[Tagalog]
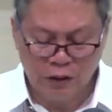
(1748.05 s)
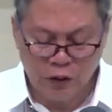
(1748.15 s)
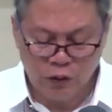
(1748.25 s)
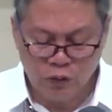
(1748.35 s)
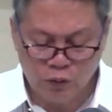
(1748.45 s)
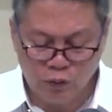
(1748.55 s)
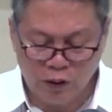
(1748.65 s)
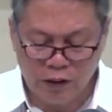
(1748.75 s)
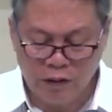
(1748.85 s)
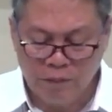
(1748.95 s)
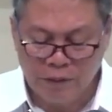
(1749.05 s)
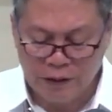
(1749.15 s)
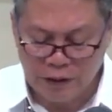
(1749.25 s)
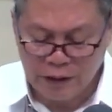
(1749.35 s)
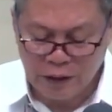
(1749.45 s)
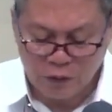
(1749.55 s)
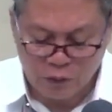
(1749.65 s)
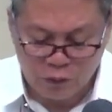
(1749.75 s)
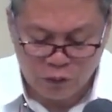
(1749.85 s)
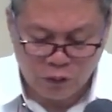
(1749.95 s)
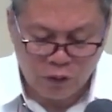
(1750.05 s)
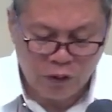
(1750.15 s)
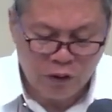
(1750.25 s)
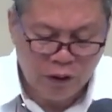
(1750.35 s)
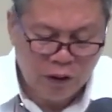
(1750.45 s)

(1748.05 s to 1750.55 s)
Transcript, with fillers: tinuturuan, pag hindi tayo nag-control,